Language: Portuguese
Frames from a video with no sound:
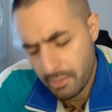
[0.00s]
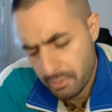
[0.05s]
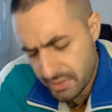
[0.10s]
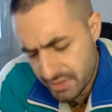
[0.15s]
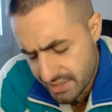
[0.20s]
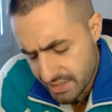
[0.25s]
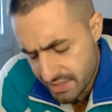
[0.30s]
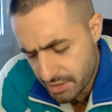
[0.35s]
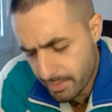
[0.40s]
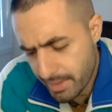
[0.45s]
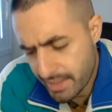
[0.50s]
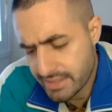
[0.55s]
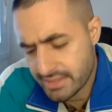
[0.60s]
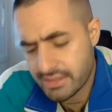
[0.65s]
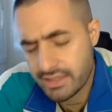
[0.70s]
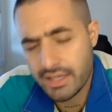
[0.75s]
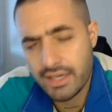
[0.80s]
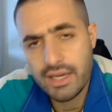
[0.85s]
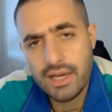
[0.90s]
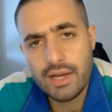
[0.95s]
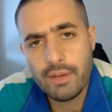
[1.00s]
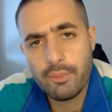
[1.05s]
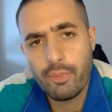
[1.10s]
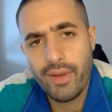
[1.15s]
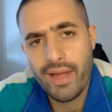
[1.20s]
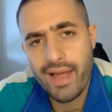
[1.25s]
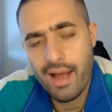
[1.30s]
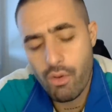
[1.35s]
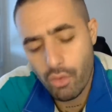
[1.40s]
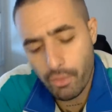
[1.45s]
precisa de mais
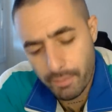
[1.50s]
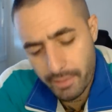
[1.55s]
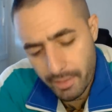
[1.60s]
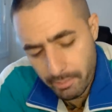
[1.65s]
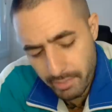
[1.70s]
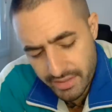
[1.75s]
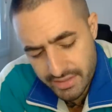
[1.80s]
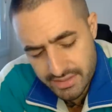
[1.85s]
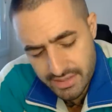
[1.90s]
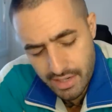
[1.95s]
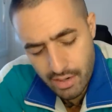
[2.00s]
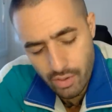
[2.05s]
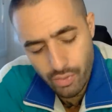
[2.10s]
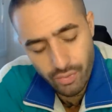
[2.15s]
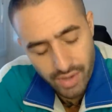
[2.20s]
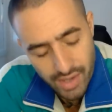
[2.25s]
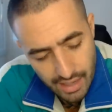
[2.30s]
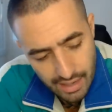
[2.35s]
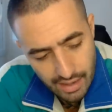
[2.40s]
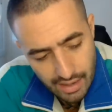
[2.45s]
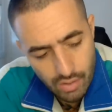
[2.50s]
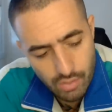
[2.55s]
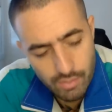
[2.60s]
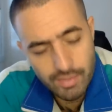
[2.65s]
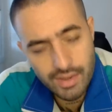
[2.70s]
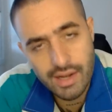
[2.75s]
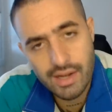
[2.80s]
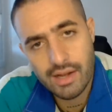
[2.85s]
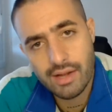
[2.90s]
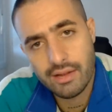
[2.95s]
tempo, é algo para pensar com
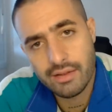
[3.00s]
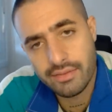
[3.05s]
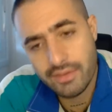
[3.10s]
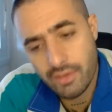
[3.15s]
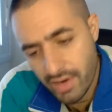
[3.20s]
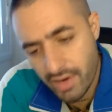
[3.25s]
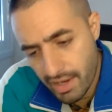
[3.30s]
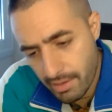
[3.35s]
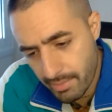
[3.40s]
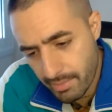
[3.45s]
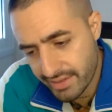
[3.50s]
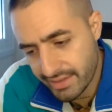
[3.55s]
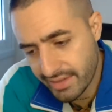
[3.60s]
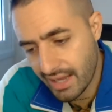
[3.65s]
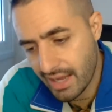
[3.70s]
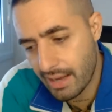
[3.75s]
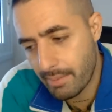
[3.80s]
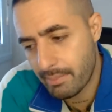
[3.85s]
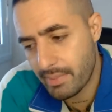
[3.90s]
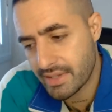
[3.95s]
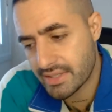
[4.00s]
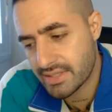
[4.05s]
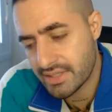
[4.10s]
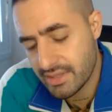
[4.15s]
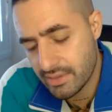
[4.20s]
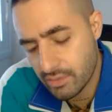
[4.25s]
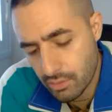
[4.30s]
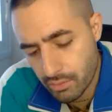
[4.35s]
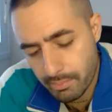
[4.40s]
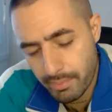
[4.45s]
calma, não queimar etapas
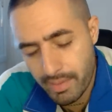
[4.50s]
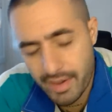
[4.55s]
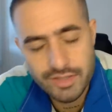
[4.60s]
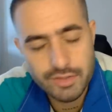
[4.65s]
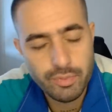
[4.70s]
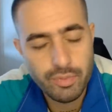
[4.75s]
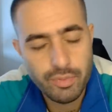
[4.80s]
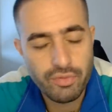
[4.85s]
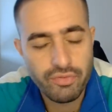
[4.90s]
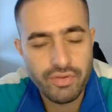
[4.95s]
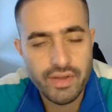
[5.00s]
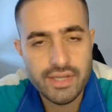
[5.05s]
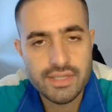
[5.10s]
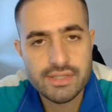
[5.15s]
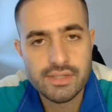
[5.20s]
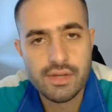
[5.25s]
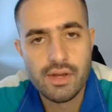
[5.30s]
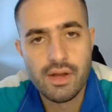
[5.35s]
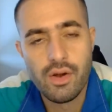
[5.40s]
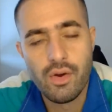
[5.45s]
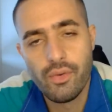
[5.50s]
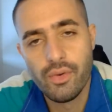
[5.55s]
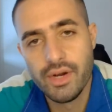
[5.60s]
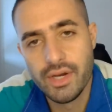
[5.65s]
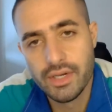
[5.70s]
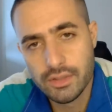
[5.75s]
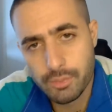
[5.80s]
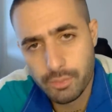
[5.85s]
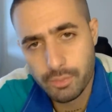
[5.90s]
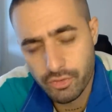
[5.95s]
e um passo por vez
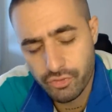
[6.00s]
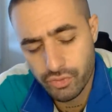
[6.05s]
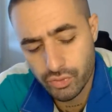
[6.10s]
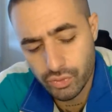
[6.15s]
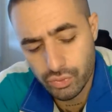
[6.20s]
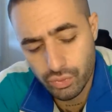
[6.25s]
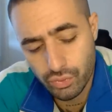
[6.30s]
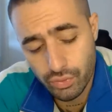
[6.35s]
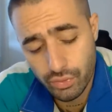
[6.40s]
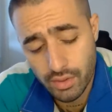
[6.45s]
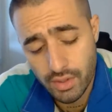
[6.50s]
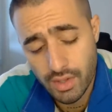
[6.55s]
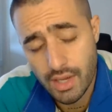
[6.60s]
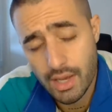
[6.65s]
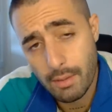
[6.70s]
olhando para o futuro.